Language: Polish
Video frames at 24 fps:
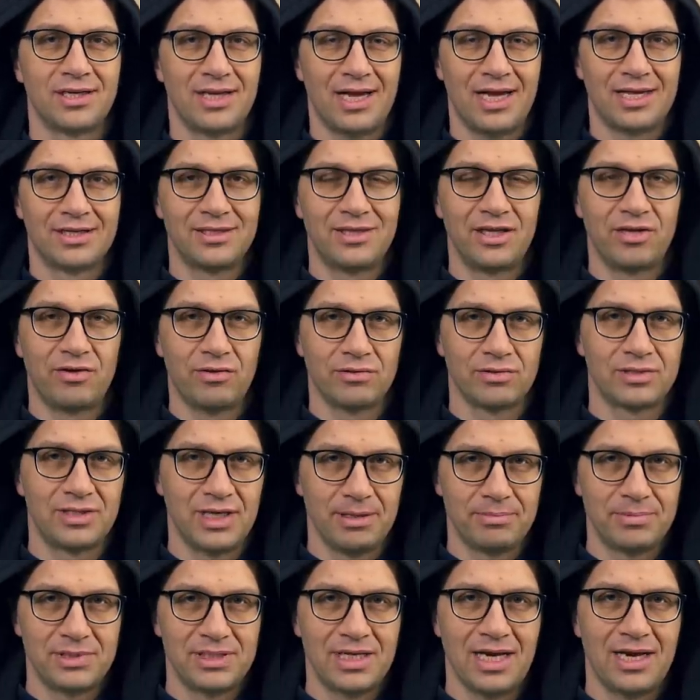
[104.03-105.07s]

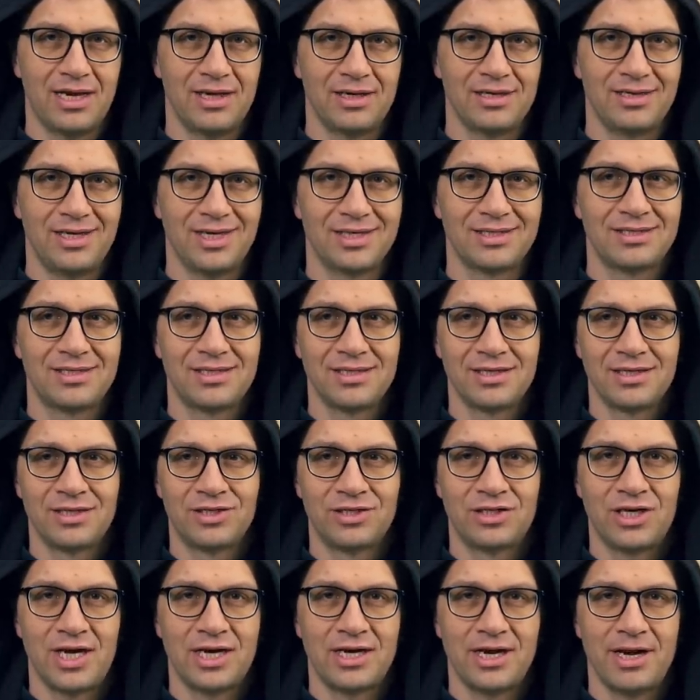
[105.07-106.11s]
antykoncepcja jest
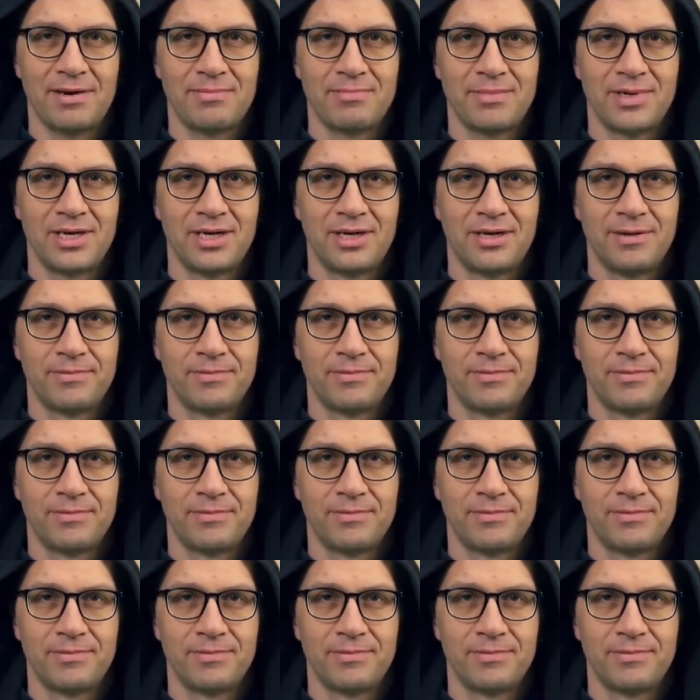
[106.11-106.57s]
grzechem,